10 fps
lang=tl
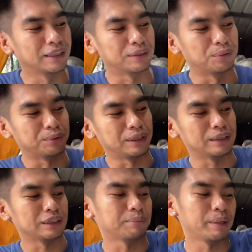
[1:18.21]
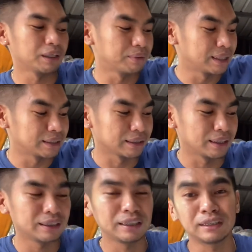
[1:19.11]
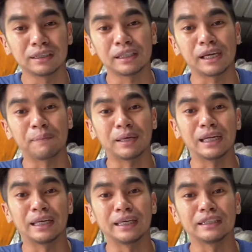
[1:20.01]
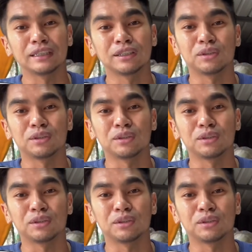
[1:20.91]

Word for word: So, this is Megwarts at this is si Chemical guys.